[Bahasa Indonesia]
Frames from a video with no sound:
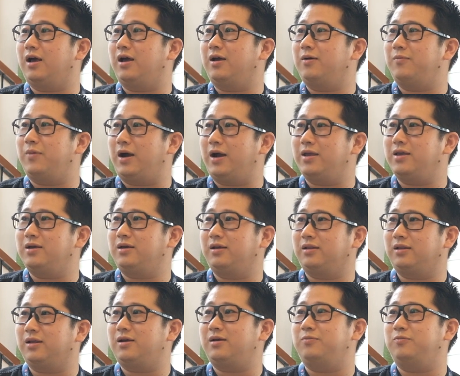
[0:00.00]
Hmm. Makanya
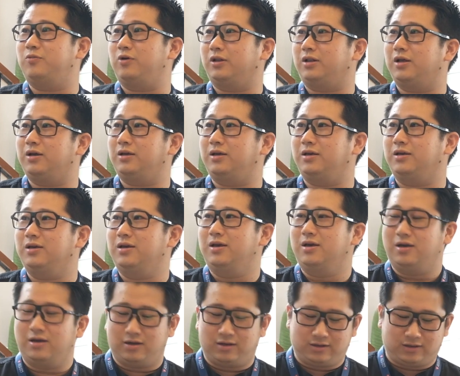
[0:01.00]
kita buat lagi.
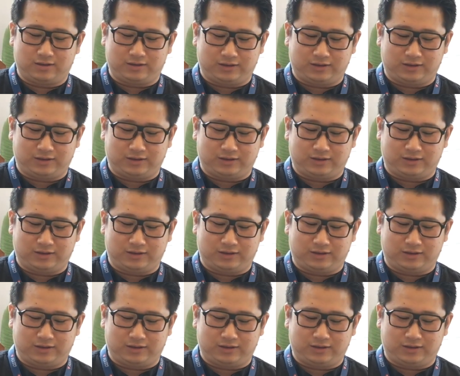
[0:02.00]
Hmm.